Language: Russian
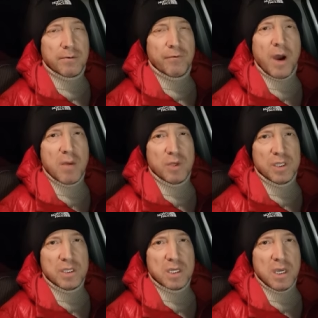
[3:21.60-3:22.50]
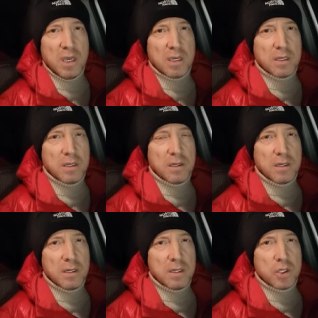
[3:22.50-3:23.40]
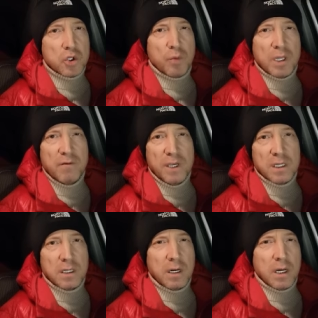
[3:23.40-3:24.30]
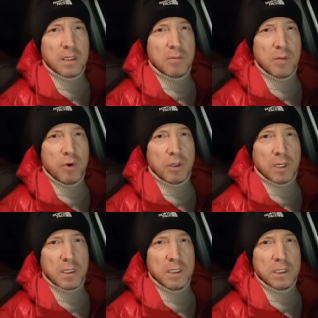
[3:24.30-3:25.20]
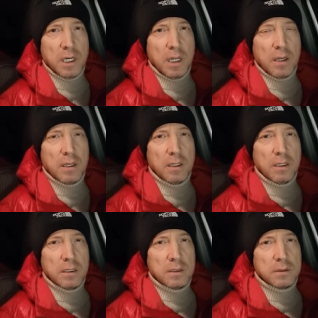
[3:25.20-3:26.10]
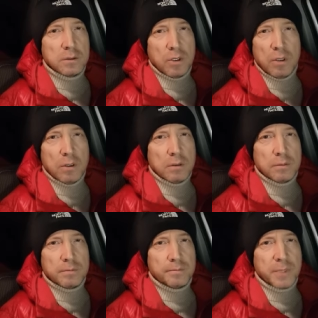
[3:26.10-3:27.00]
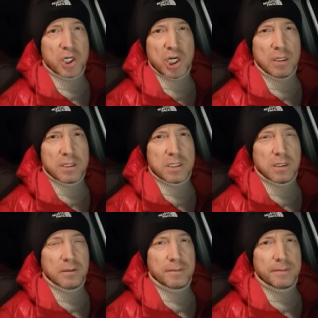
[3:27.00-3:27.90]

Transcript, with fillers: во имя детей, чтобы они видели рядом обоих родителей, то, пожалуйста,